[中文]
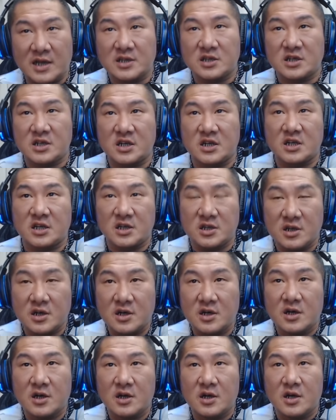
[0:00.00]
是请你。
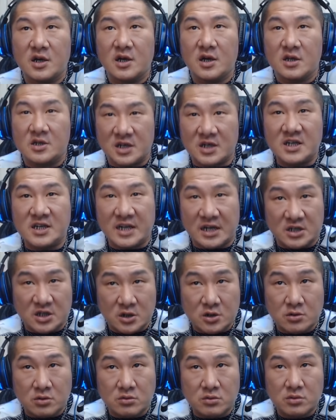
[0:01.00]
请你想
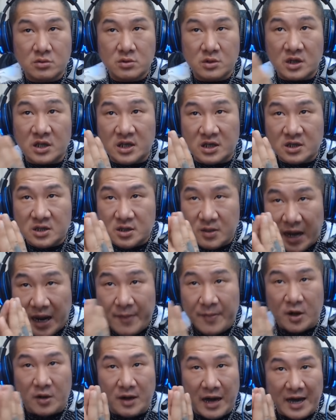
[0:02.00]
清楚，你还
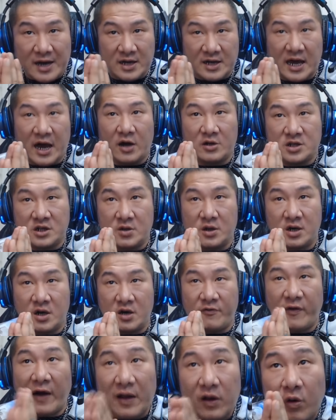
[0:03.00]
没有来，你还有机会可以
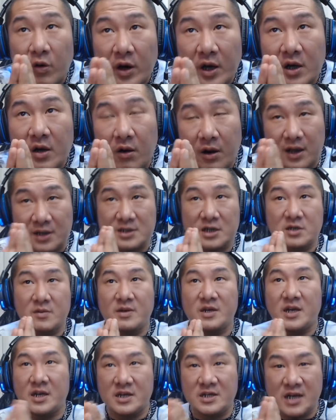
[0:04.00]
反悔。馆长在这边
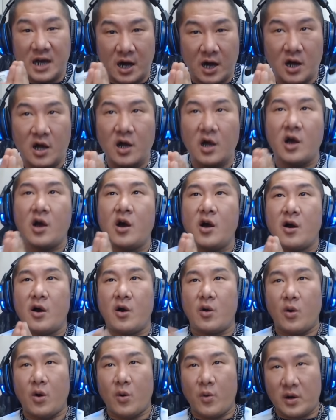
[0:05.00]
先讲，
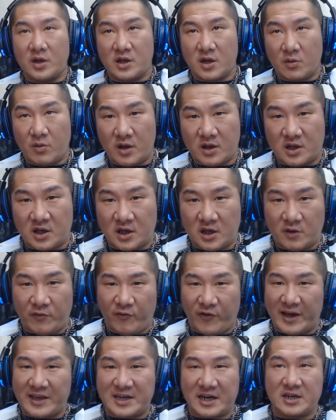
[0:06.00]
我问的问题
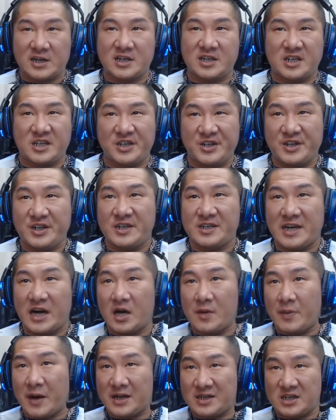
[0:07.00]
非常的犀利，像
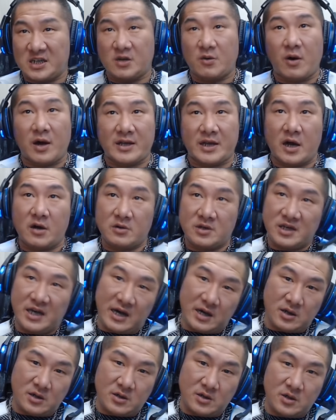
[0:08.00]
一把西瓜刀一
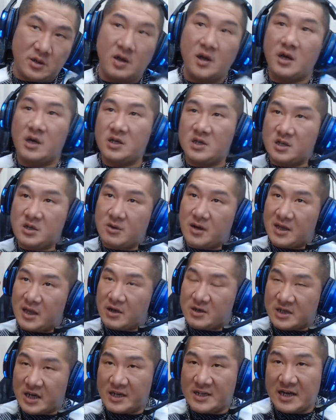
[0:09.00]
样。西瓜刀
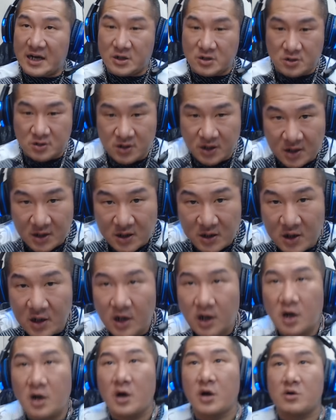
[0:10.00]
切下去呢，
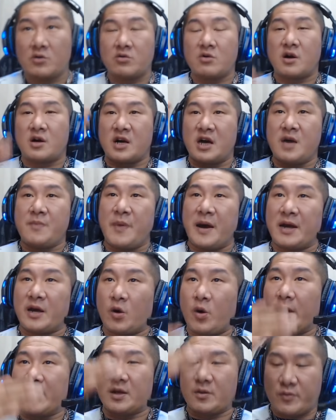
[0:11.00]
如果可以把你
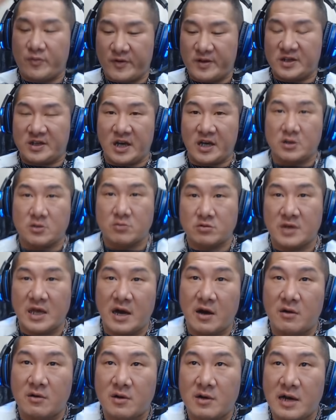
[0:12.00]
坏的部分切除
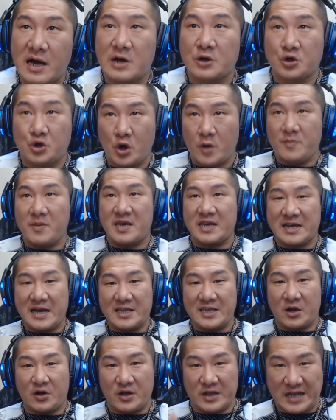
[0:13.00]
掉，让选民
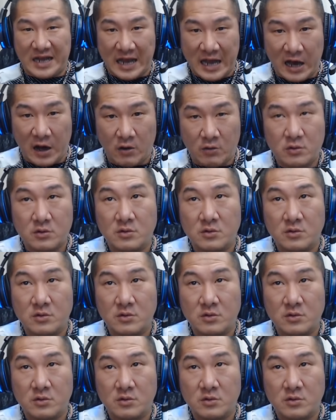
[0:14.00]
看到你的好，